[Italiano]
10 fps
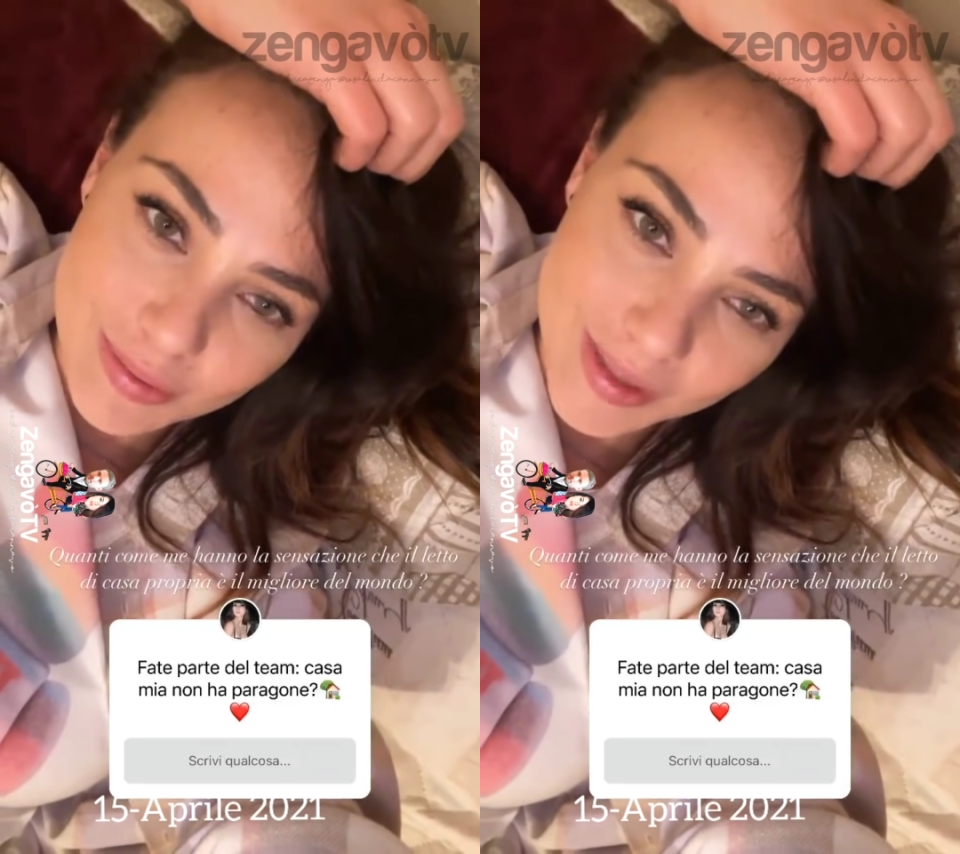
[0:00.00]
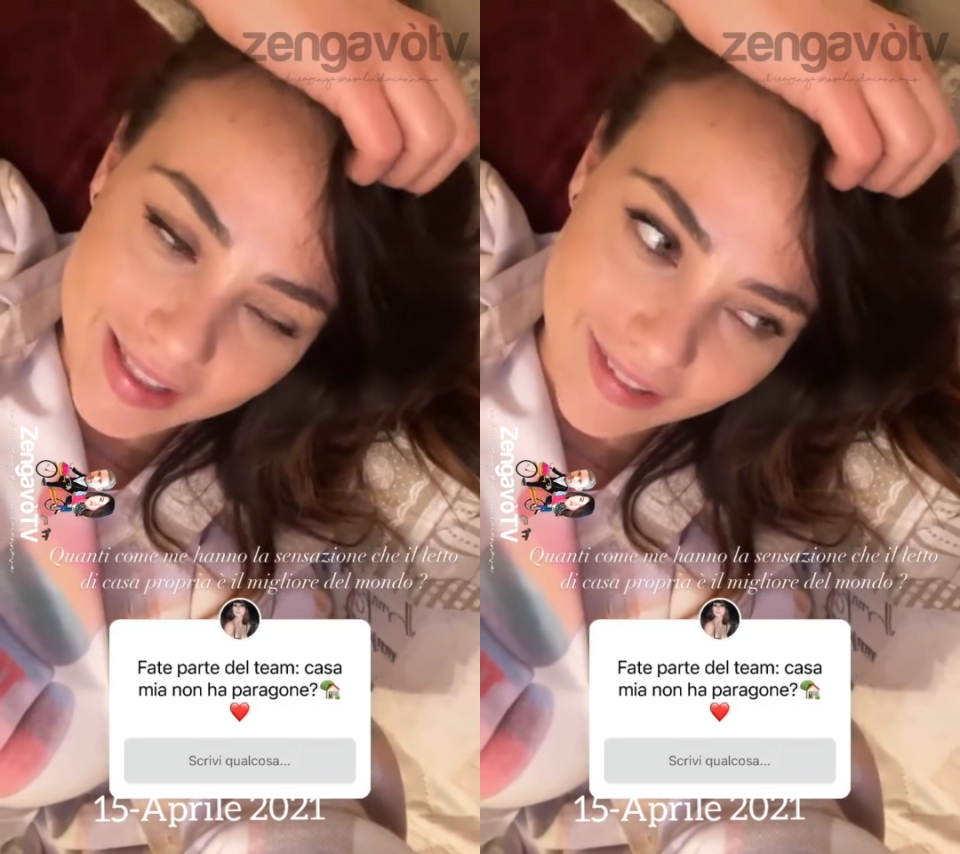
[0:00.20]

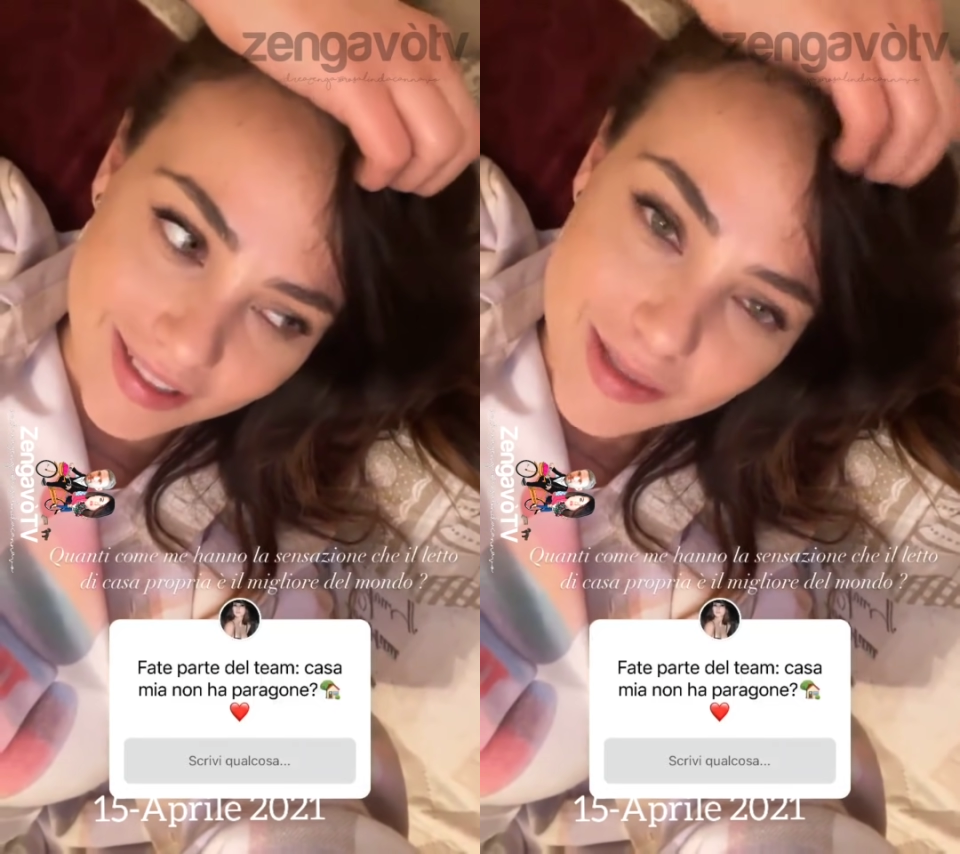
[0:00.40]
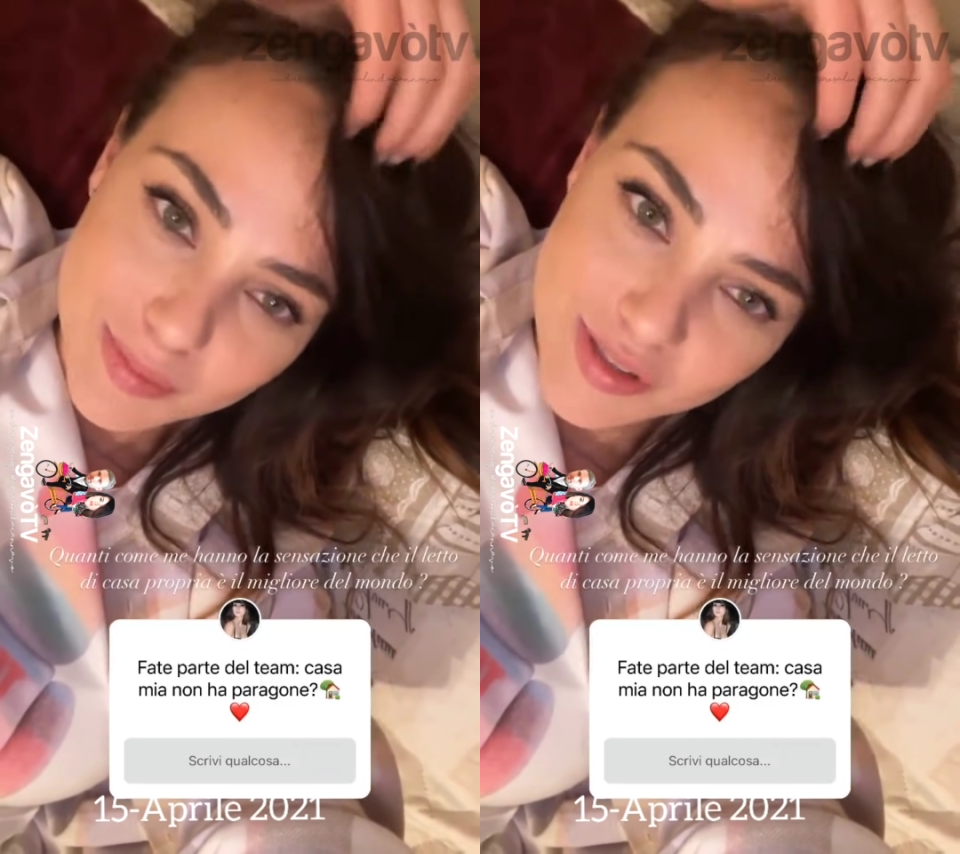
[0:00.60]
quando
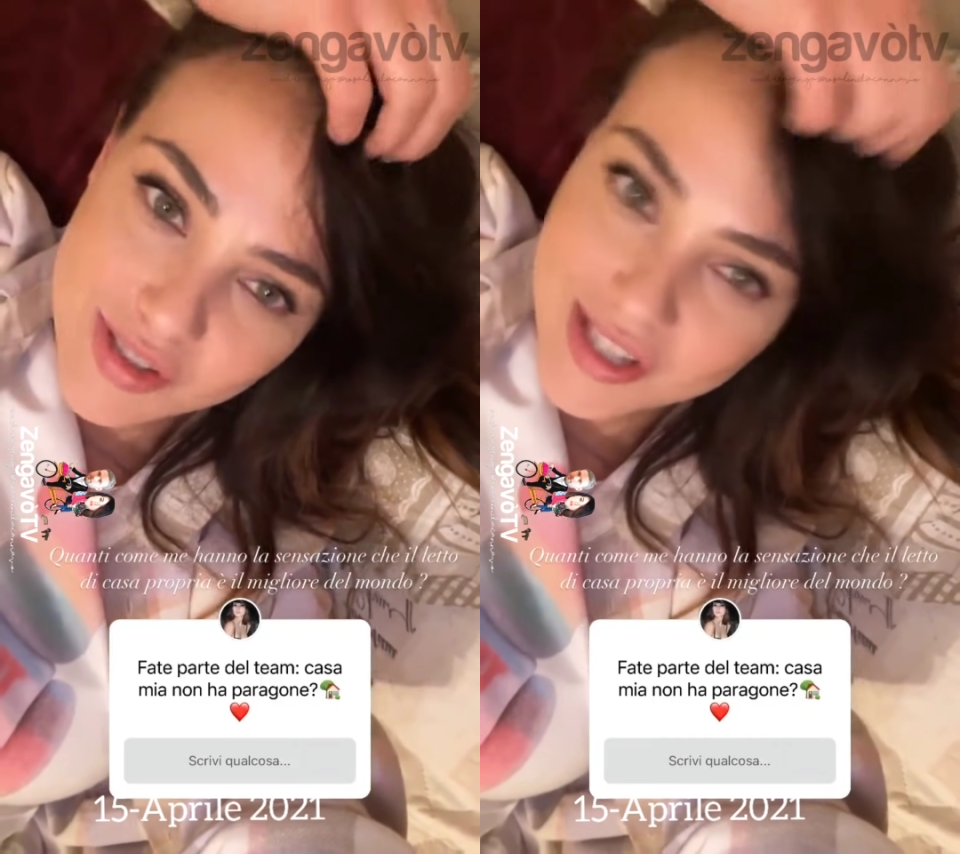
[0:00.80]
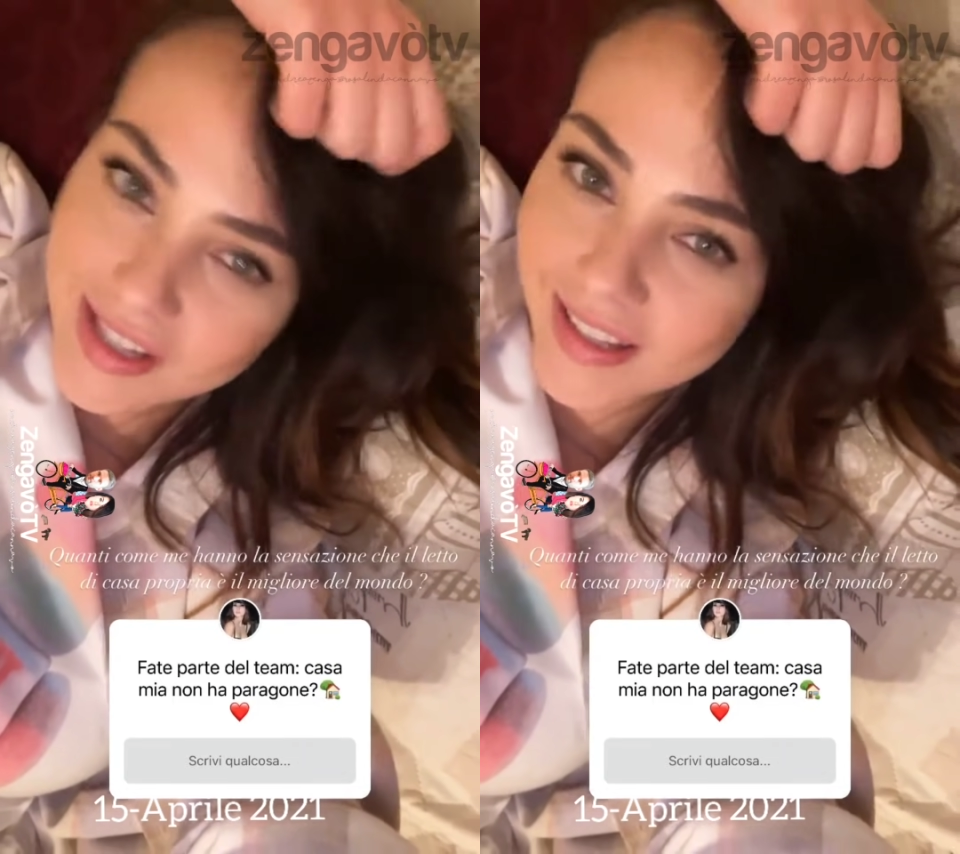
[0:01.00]
eravate
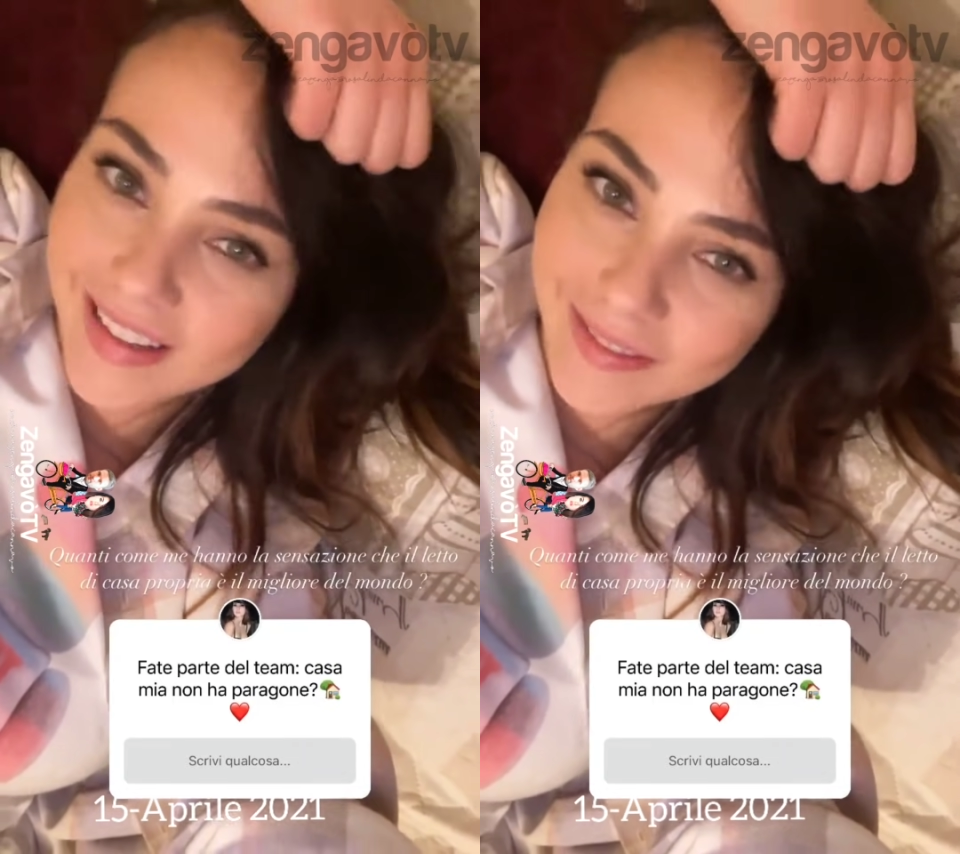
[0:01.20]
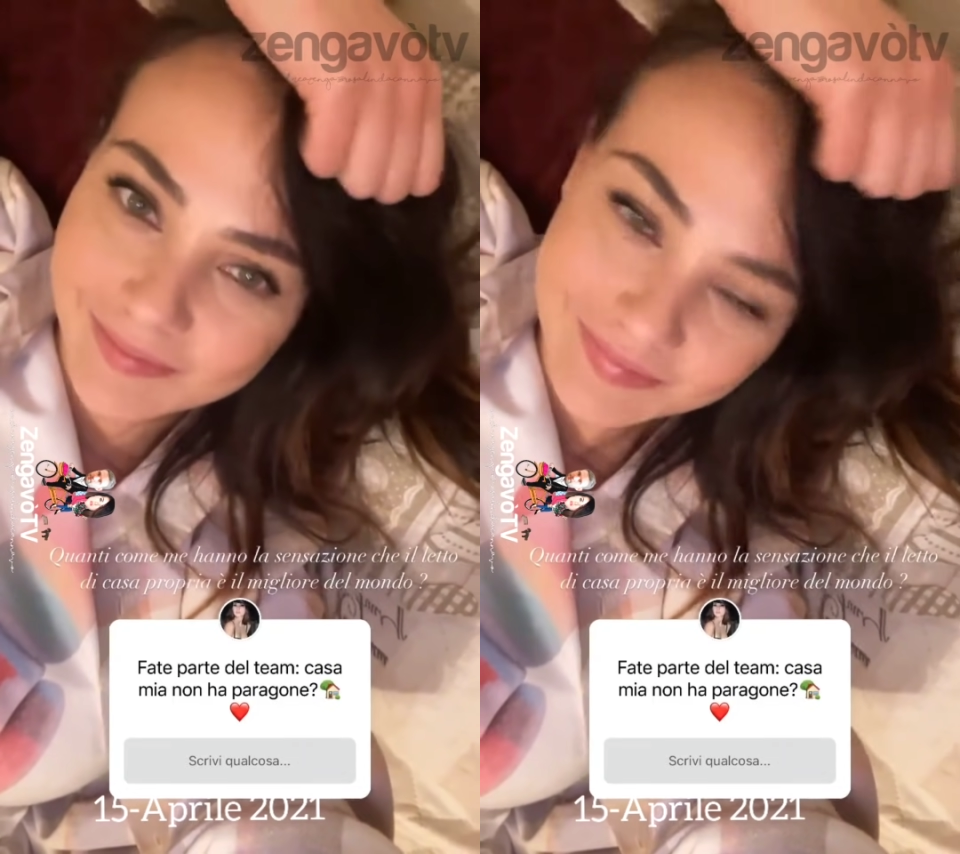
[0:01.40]
piccini.